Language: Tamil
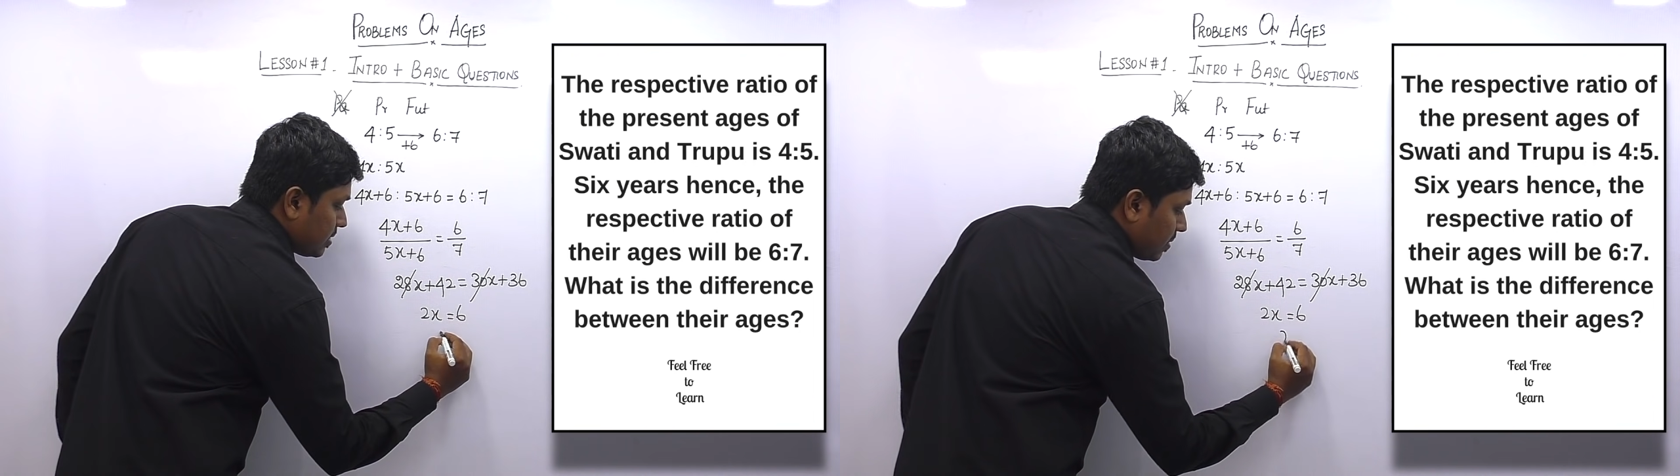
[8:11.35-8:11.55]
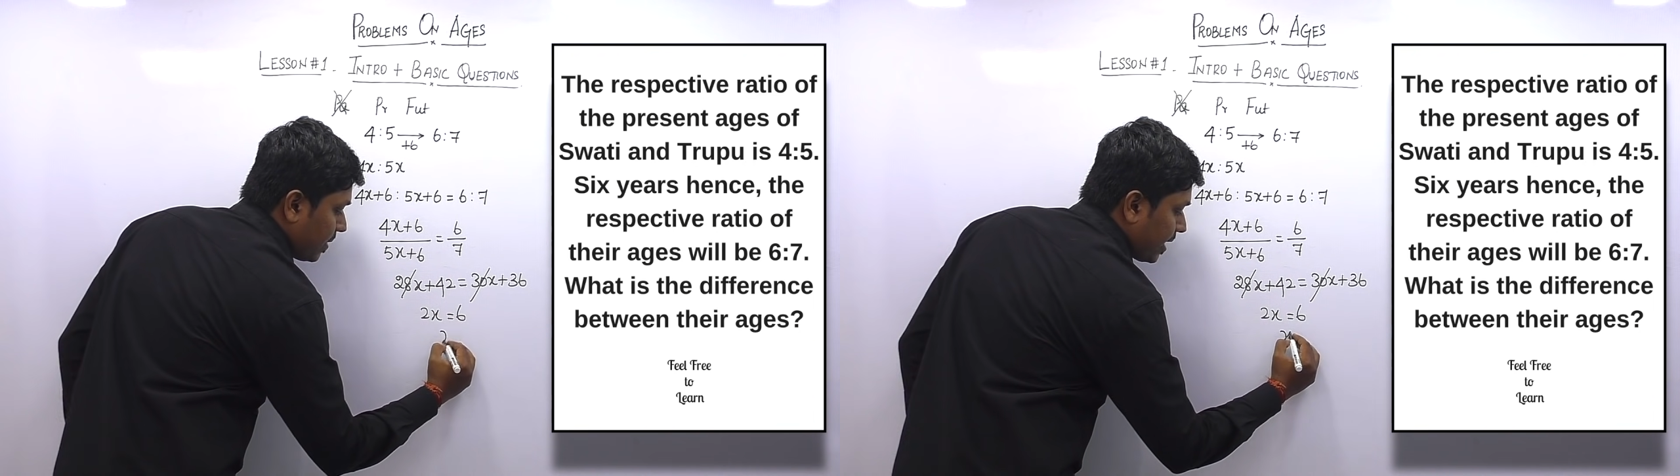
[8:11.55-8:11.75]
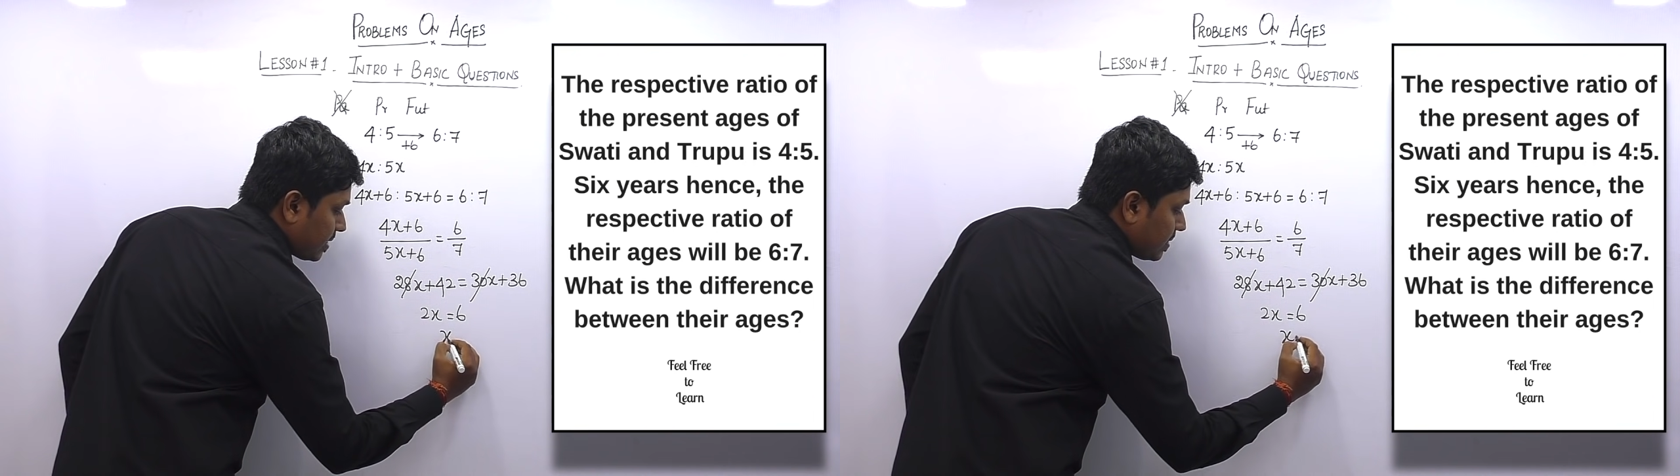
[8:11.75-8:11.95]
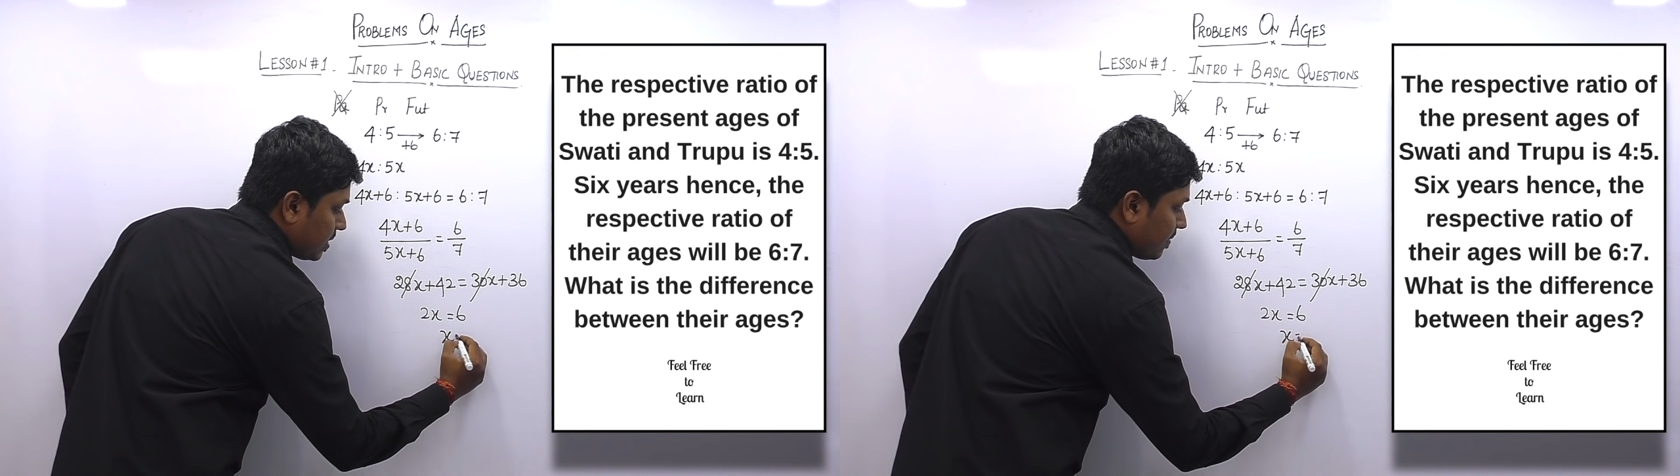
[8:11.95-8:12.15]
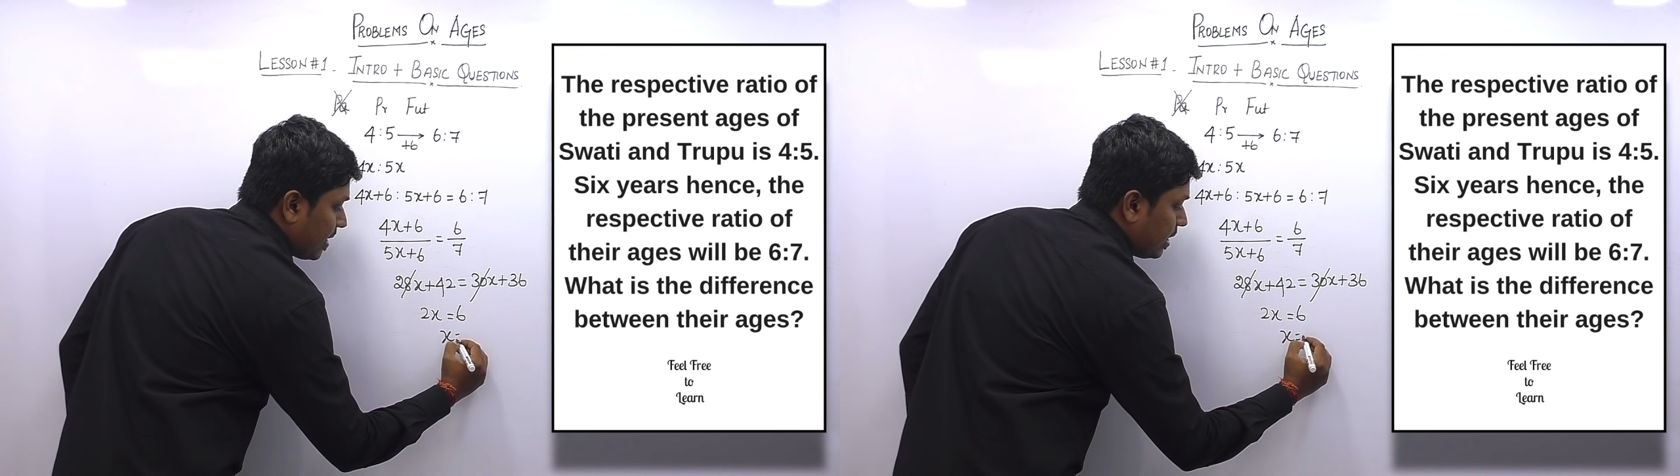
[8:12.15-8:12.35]
ஸோ
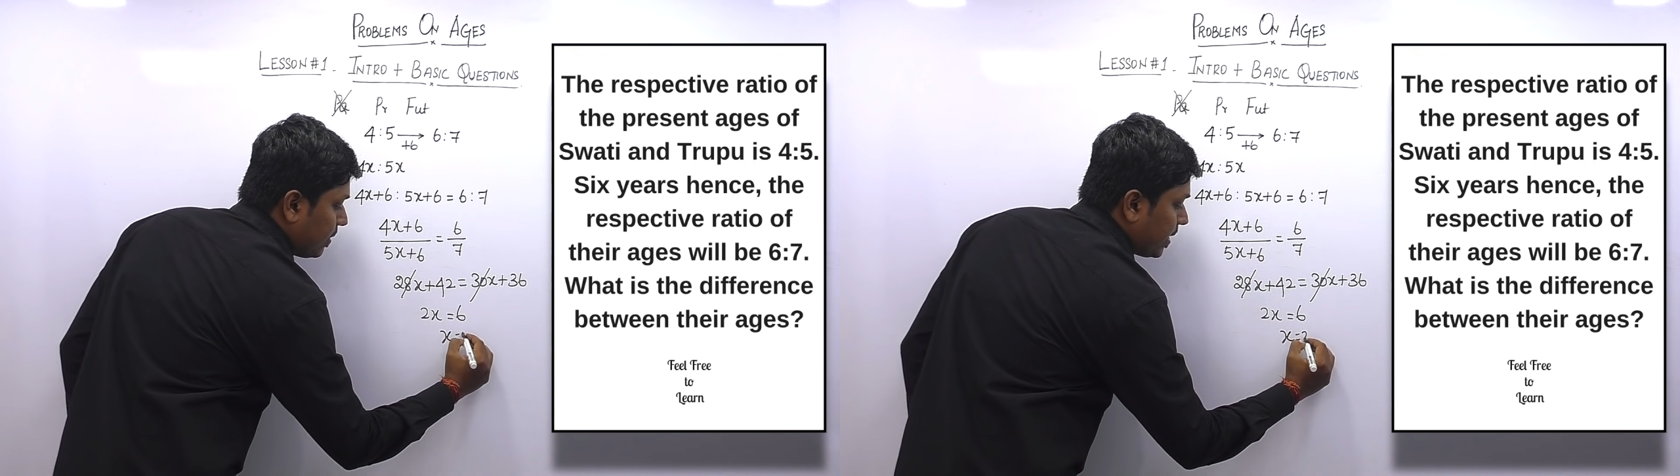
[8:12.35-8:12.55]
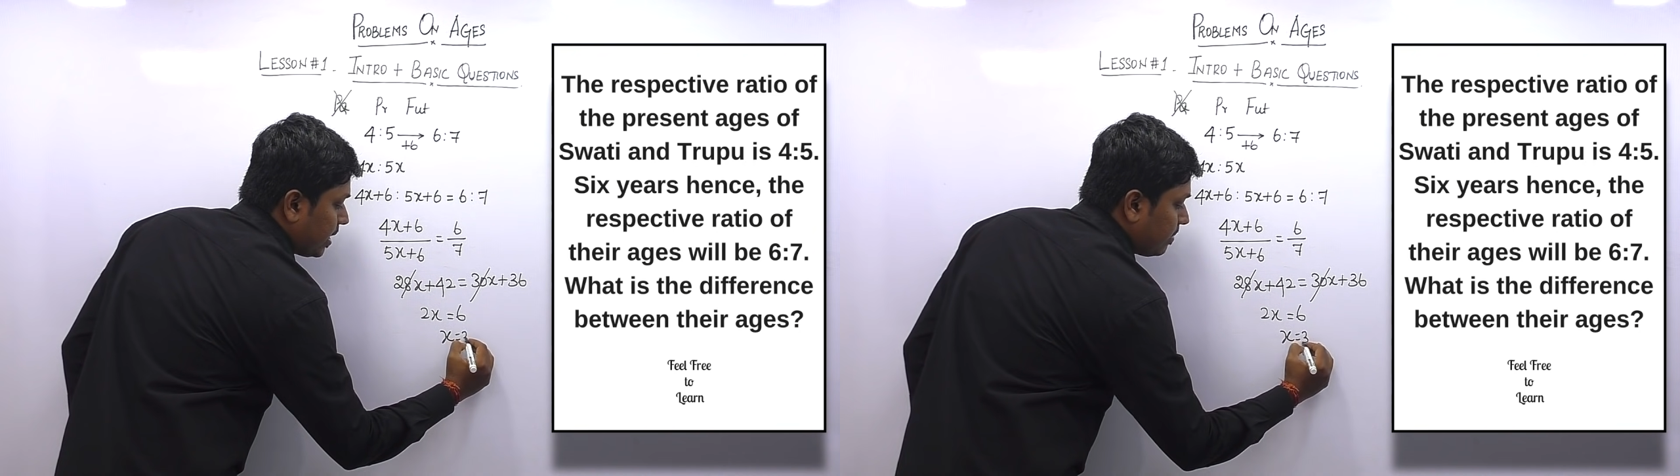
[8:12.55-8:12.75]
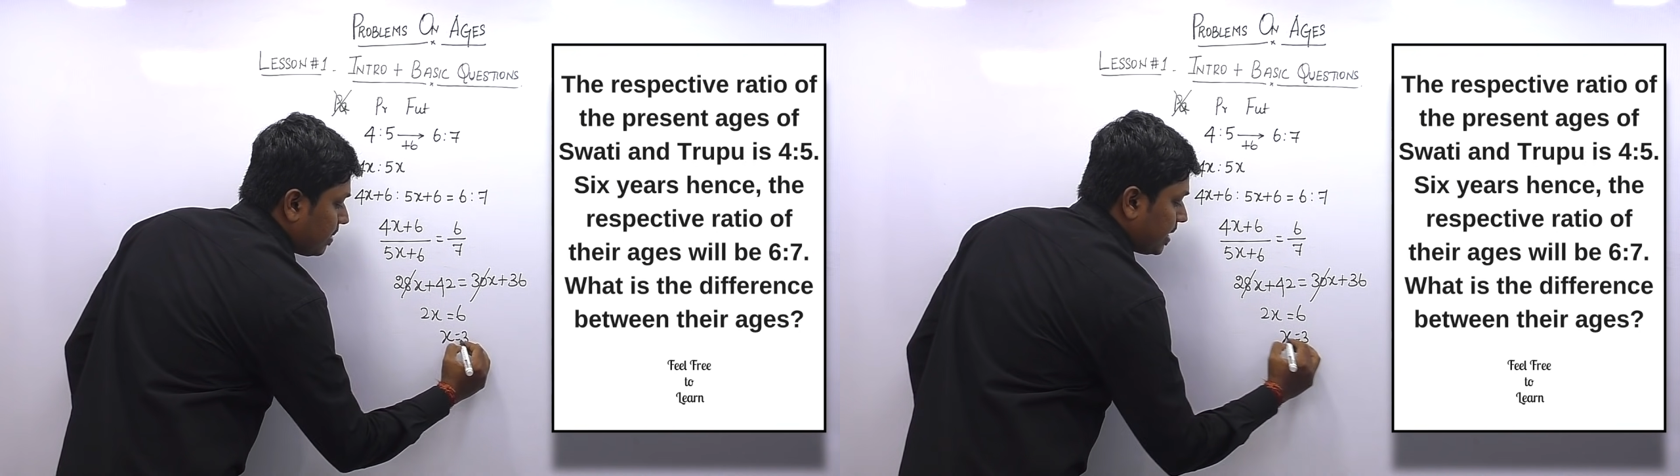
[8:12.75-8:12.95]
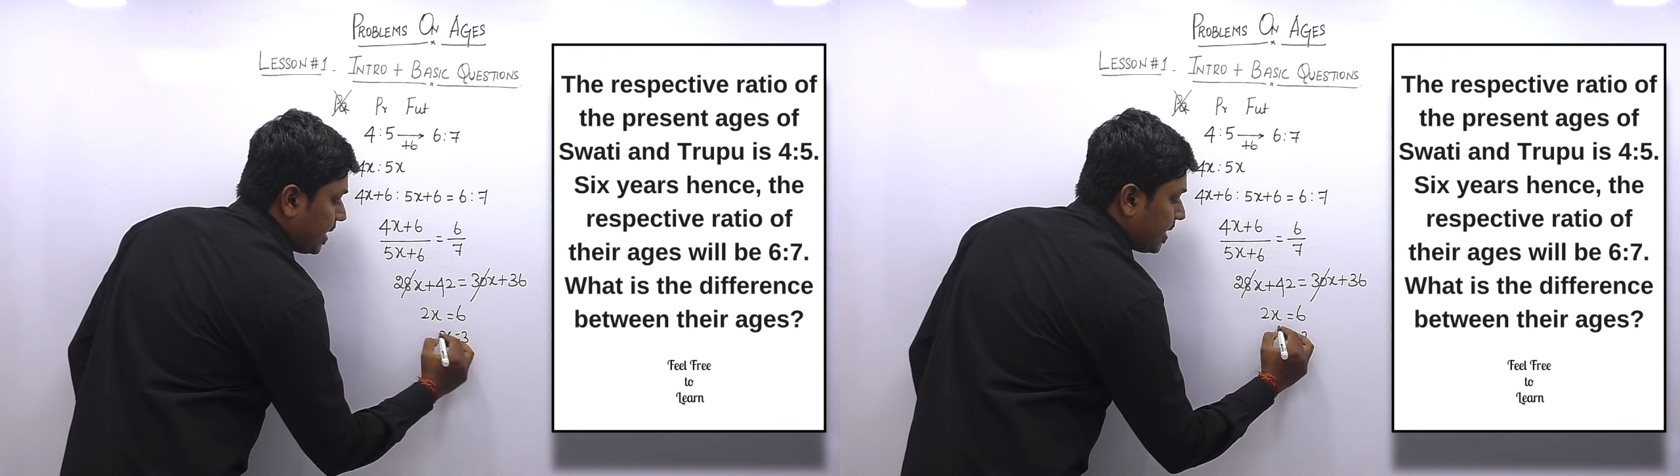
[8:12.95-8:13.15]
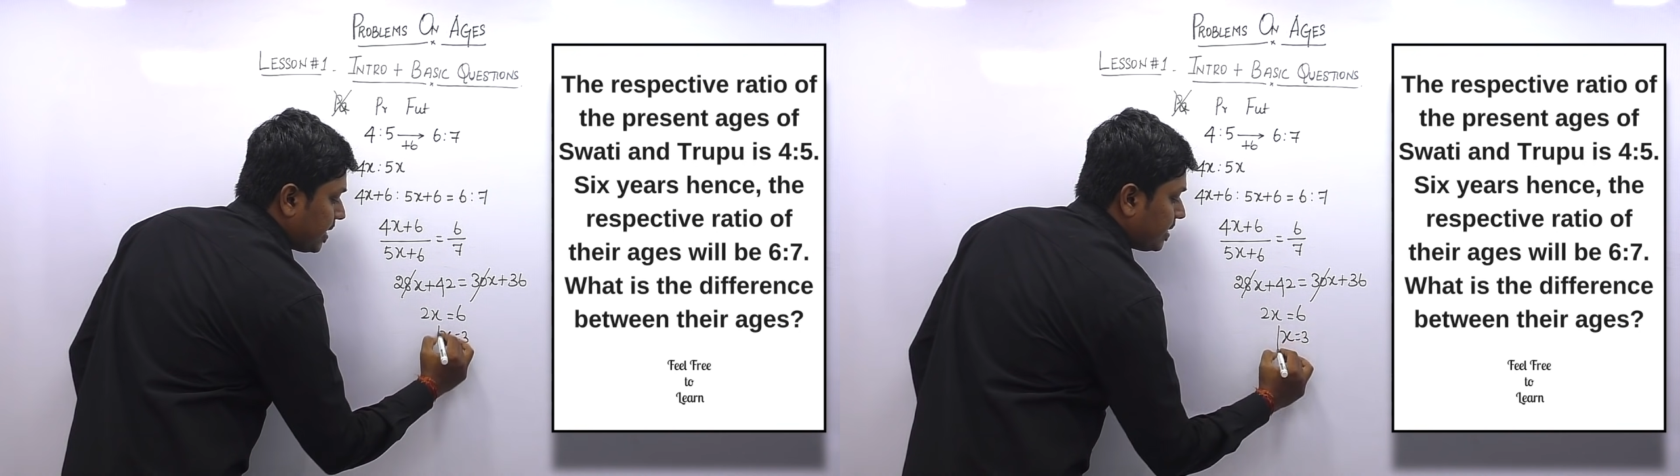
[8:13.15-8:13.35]
எக்ஸோட வேல்யூ என்னன்னு
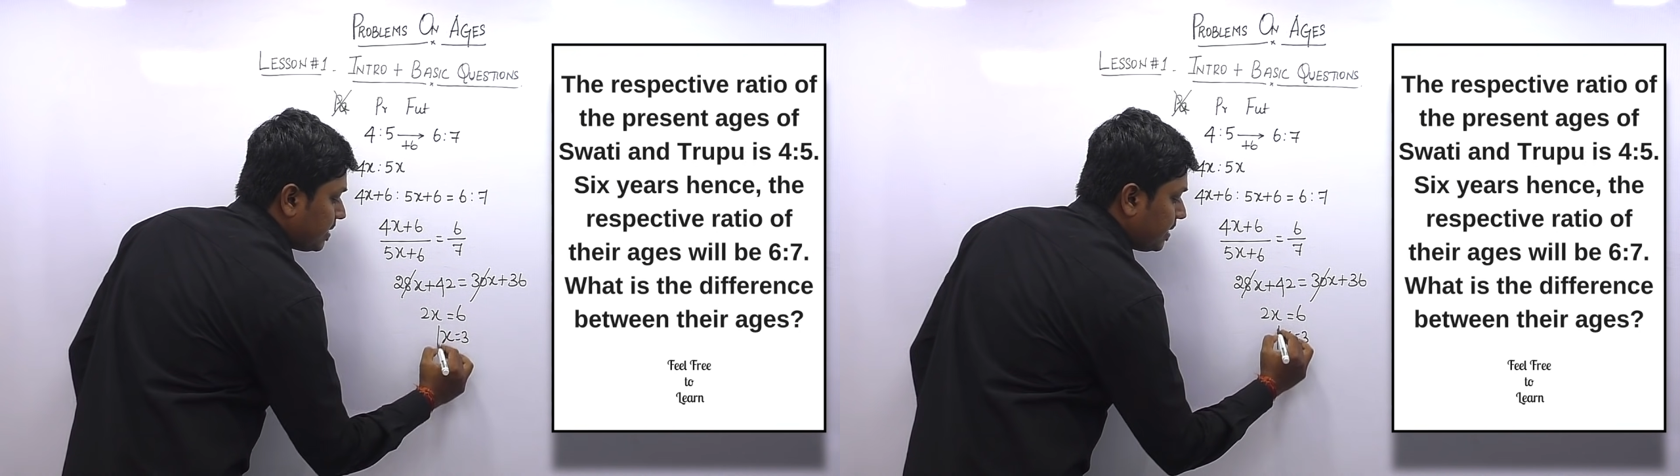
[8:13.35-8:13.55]
பார்த்தீங்கன்னா